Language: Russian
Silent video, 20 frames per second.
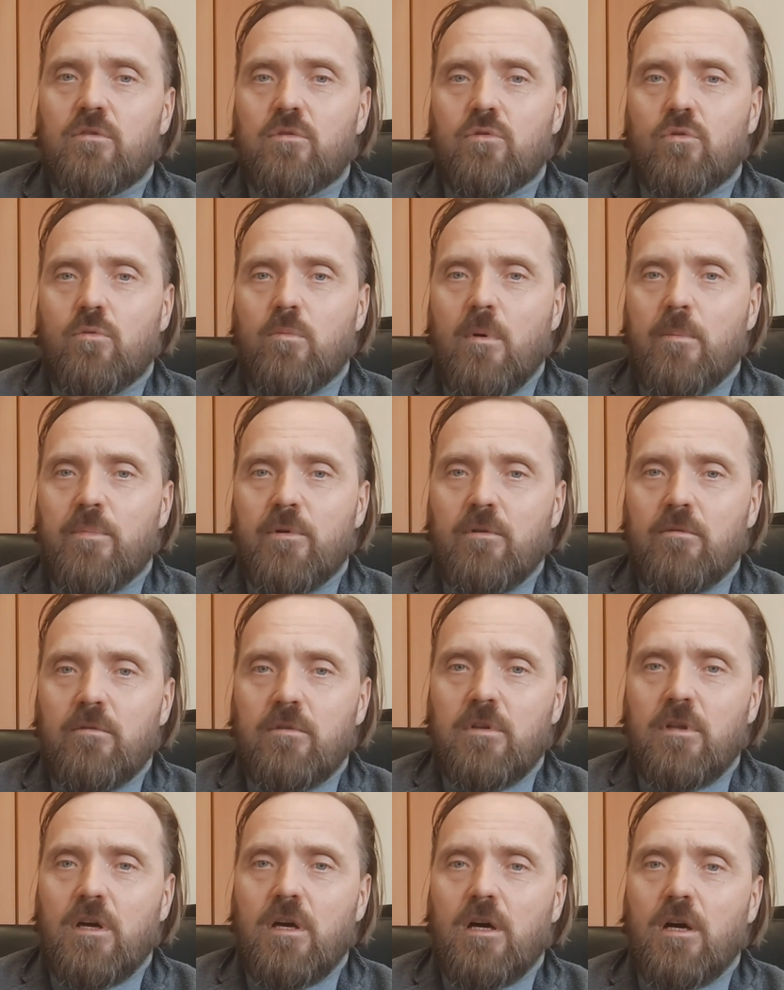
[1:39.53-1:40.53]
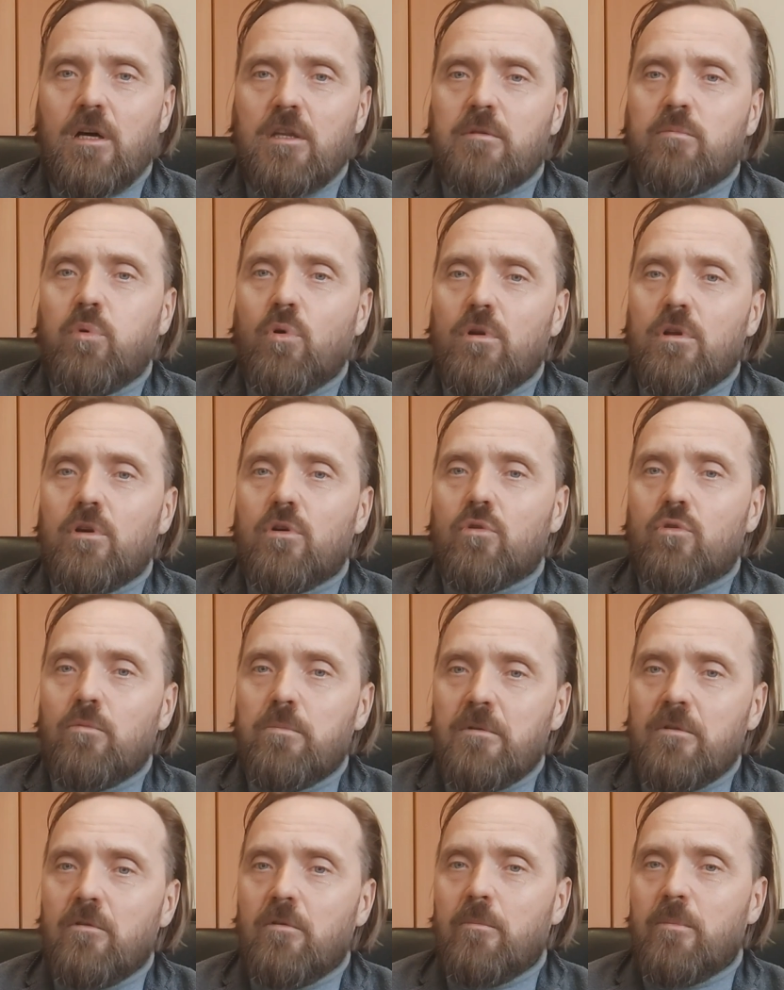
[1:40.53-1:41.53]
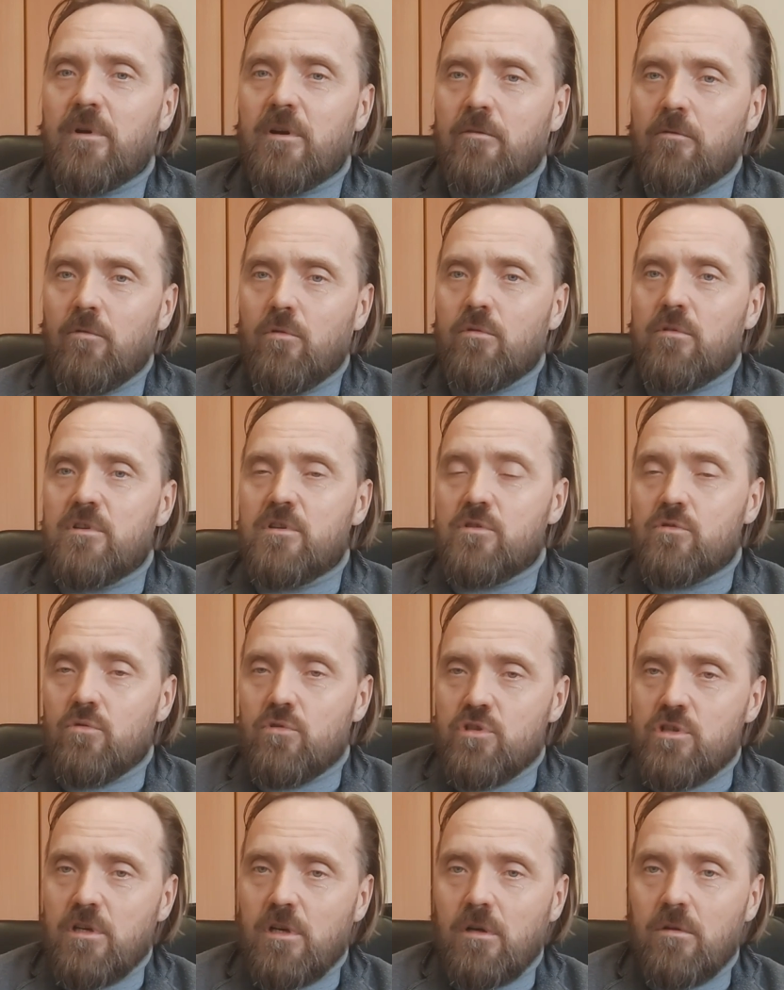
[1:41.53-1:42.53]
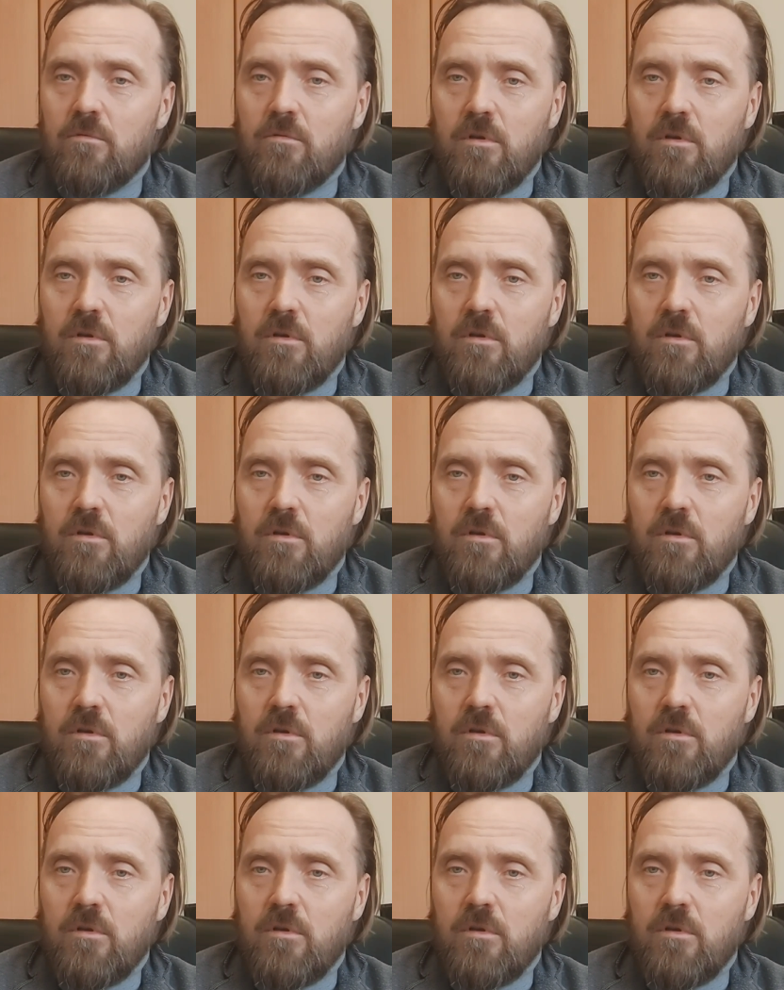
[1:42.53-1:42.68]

трубопровода от более крупного парового источника,